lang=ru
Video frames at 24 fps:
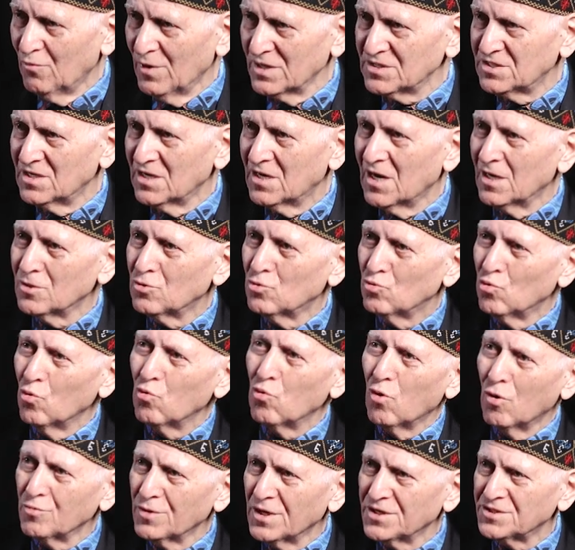возникает
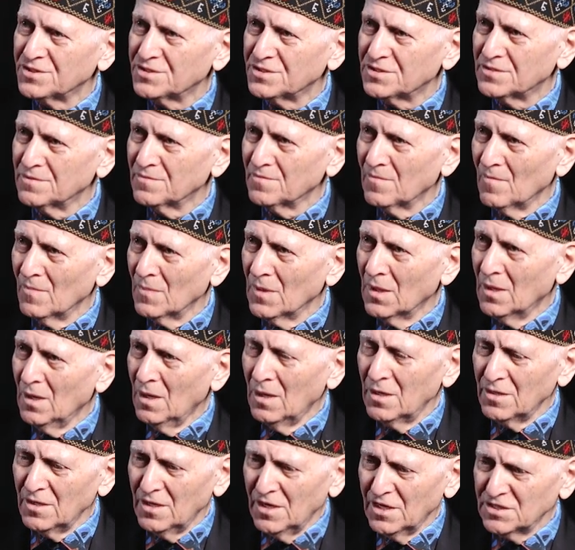духовность.
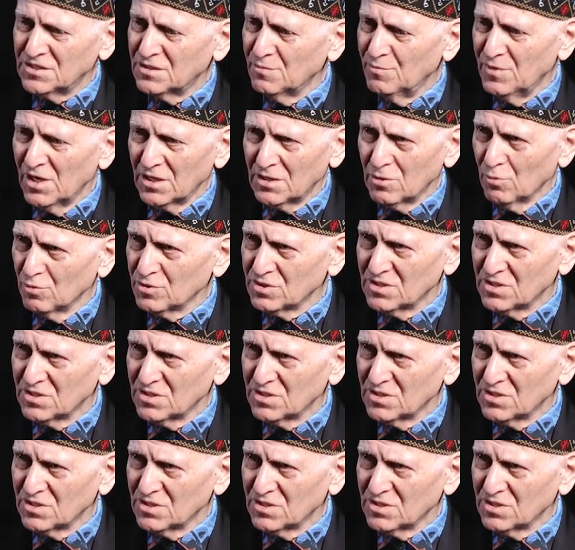Если мы этого